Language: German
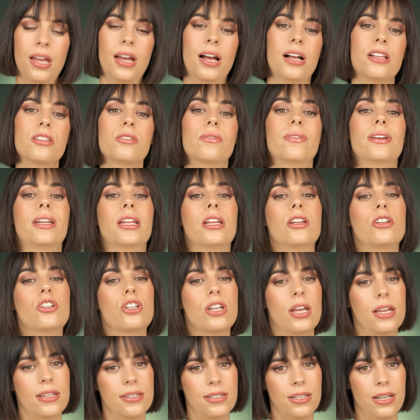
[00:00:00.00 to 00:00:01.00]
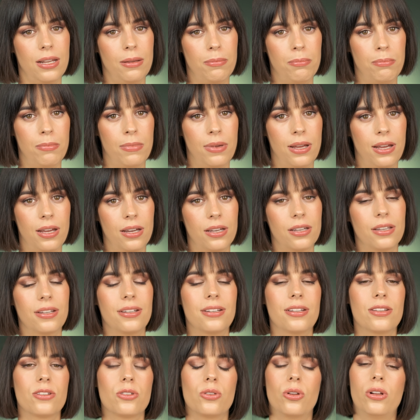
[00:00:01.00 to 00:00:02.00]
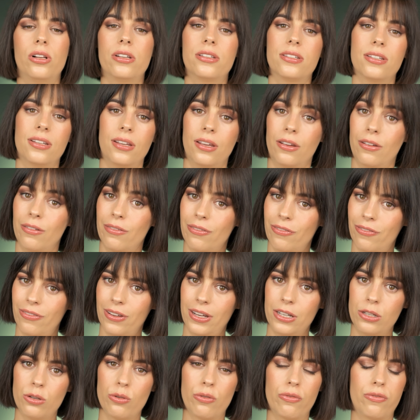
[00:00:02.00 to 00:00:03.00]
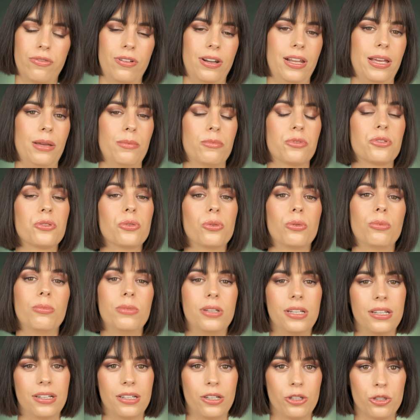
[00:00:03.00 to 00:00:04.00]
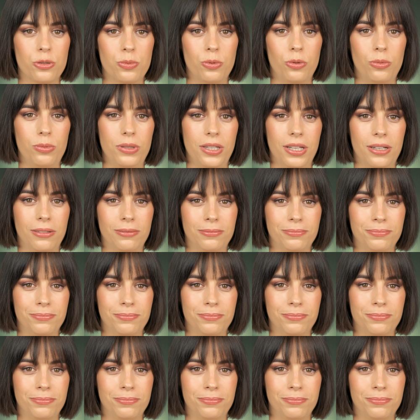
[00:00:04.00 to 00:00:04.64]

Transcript: Also wer den Jazz Club mag, der sollte Fan Your Flames unbedingt ausprobieren.